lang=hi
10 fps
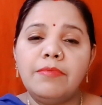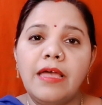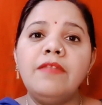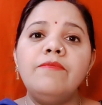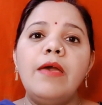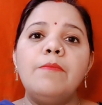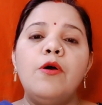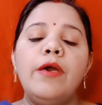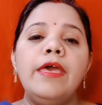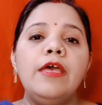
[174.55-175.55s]
धन
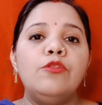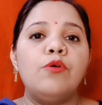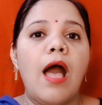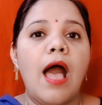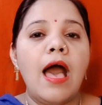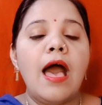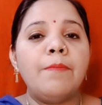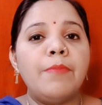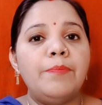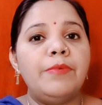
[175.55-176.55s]
वैभव है तो
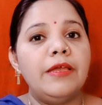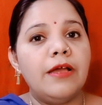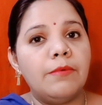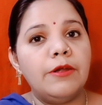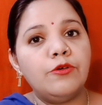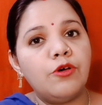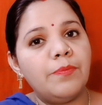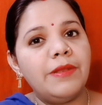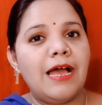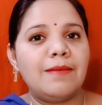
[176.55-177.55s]
आप अपने घमंड को
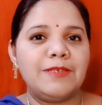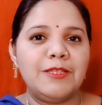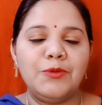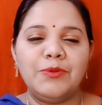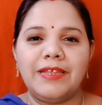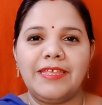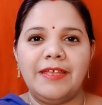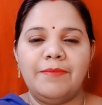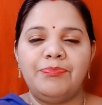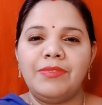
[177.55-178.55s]
अपने आप से दूर
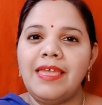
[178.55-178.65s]
रखिए